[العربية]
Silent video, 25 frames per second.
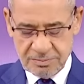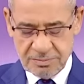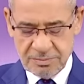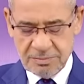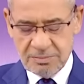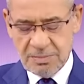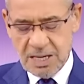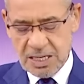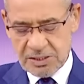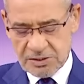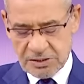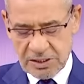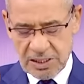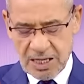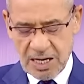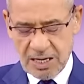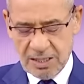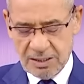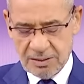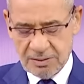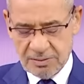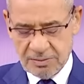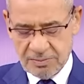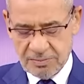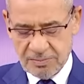ماشي كلهم
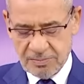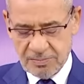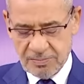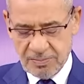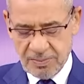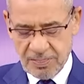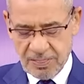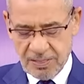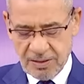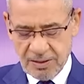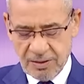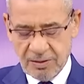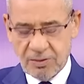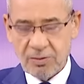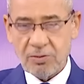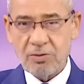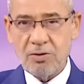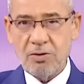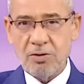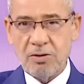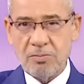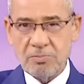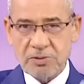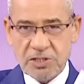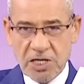جاؤوا فرحانين
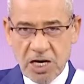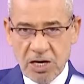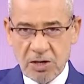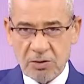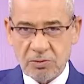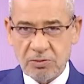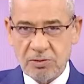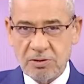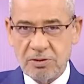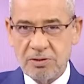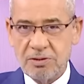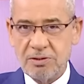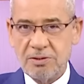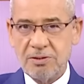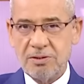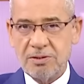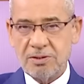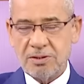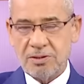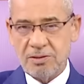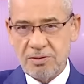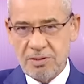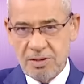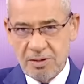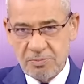كلهم جاؤوا
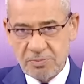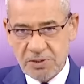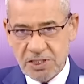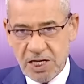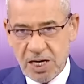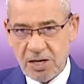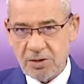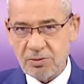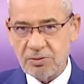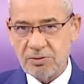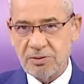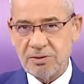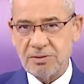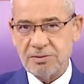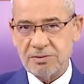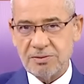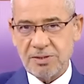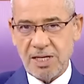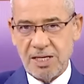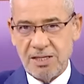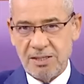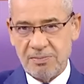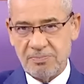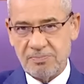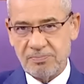كلهم جاؤوا
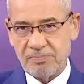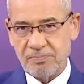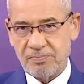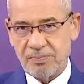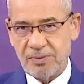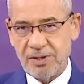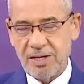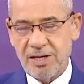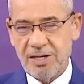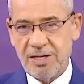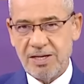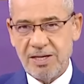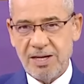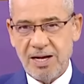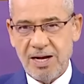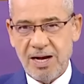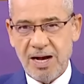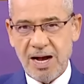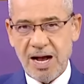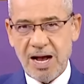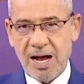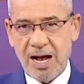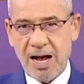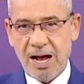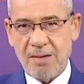طيب
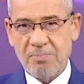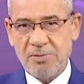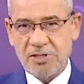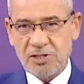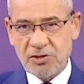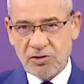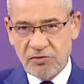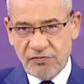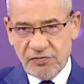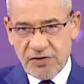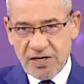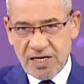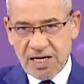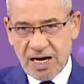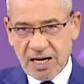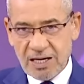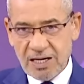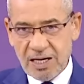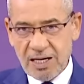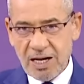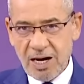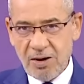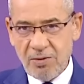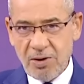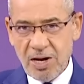عم بتشوفيني
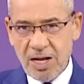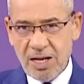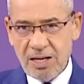على الهواء؟